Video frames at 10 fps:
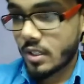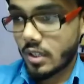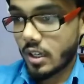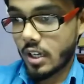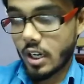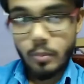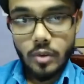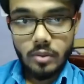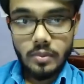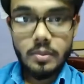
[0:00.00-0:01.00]
कंप्यूटर में
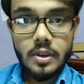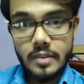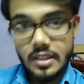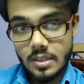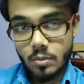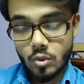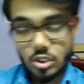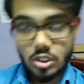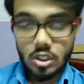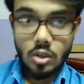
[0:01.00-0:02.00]
भी मैं सब कुछ
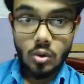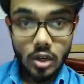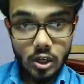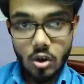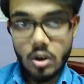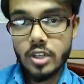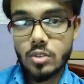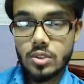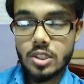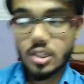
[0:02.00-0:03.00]
गूगल uh, डॉक का यूज़
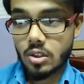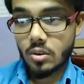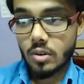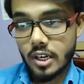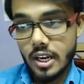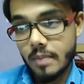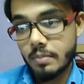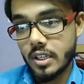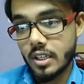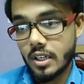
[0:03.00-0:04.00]
करता हूँ अगर आप भी
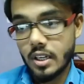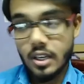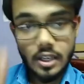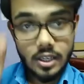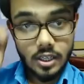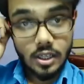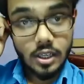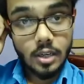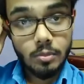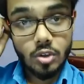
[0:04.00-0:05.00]
अगर
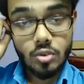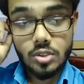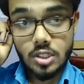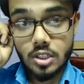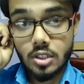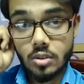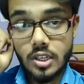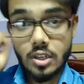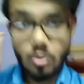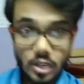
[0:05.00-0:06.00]
कंप्यूटर uh, यूज़ करते हो या
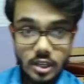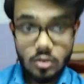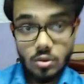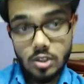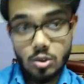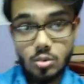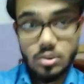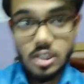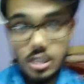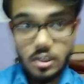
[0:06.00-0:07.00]
गूगल गूगल तो यूज़ ही
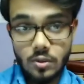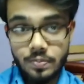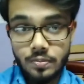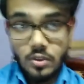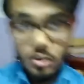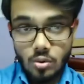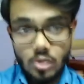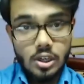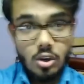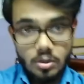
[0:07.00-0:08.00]
करते हो तो गूगल
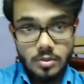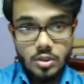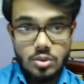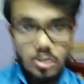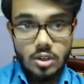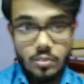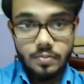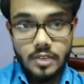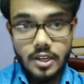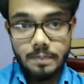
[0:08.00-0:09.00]
डॉक भी यूज़ करो ठीक
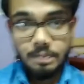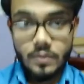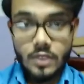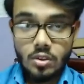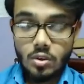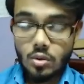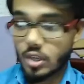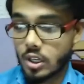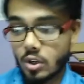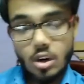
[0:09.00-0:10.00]
है तो गूगल
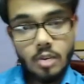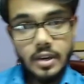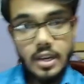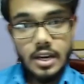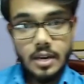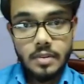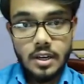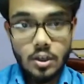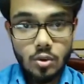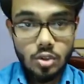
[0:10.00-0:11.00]
डॉक में आप हर
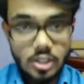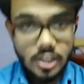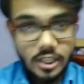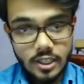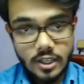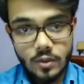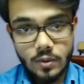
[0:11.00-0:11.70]
कुछ लिख के रखो